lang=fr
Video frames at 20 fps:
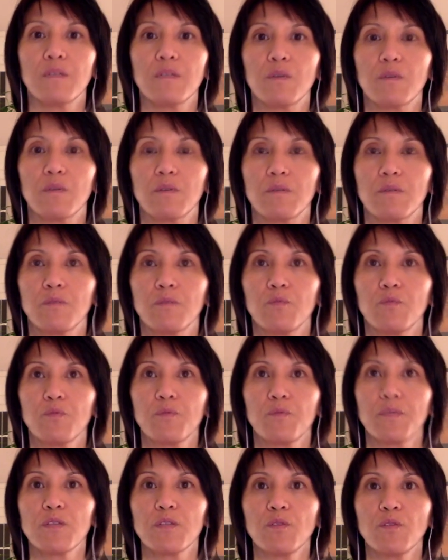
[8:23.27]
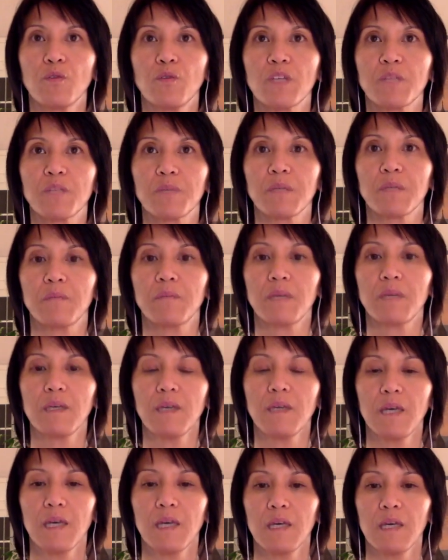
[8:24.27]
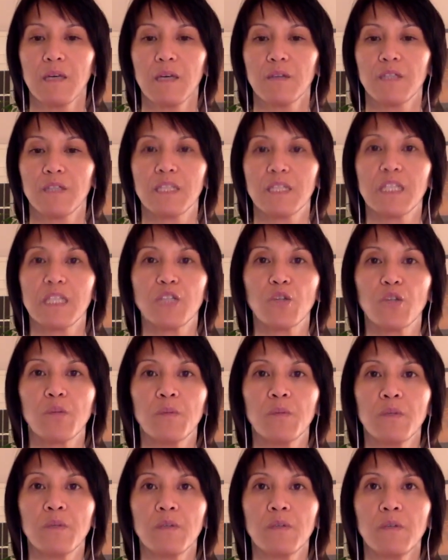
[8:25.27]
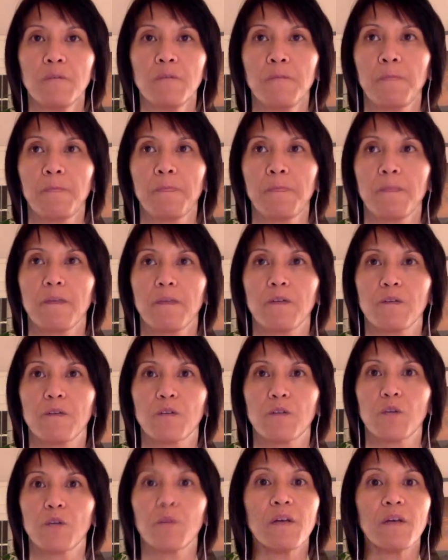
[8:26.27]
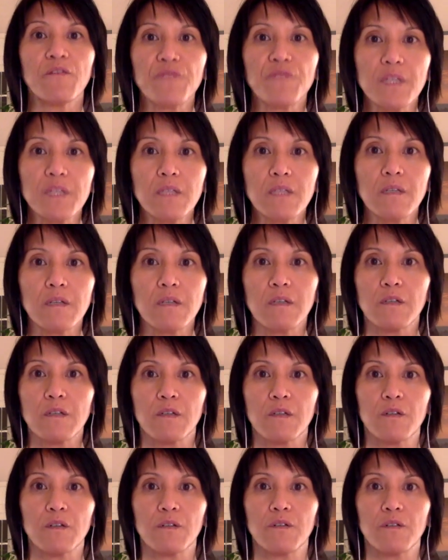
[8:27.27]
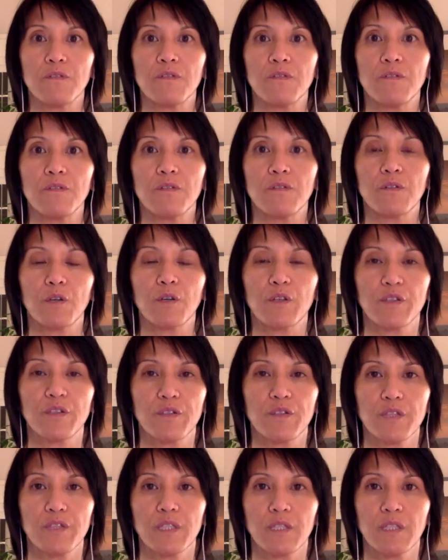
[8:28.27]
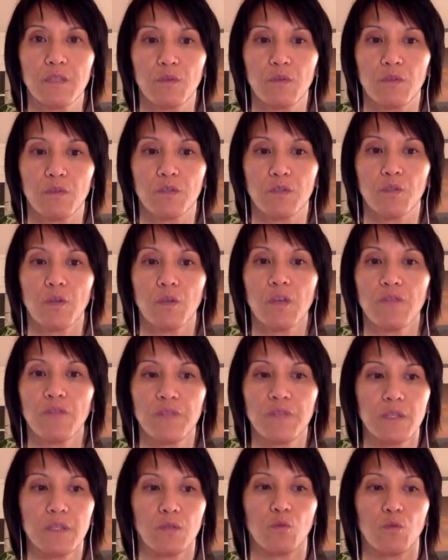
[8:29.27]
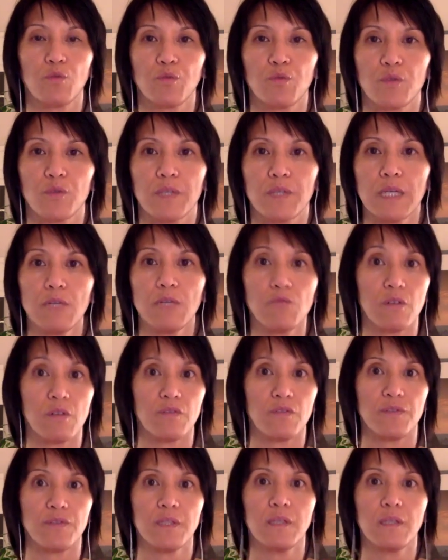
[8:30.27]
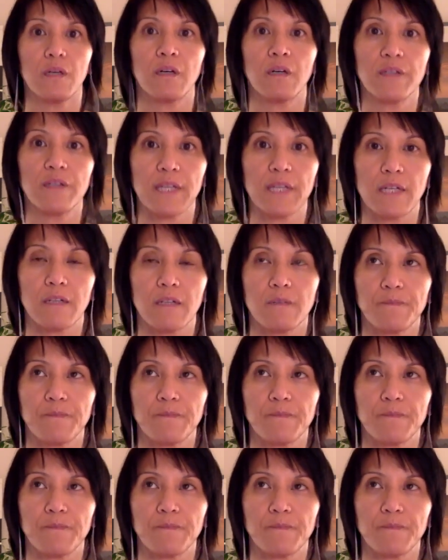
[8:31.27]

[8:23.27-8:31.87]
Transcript: Donc, beaucoup de personnes ont exprimé cet isolement euh, comme un vide euh, ressenti. Donc soit un vide autour d'elle ou un vide en elle.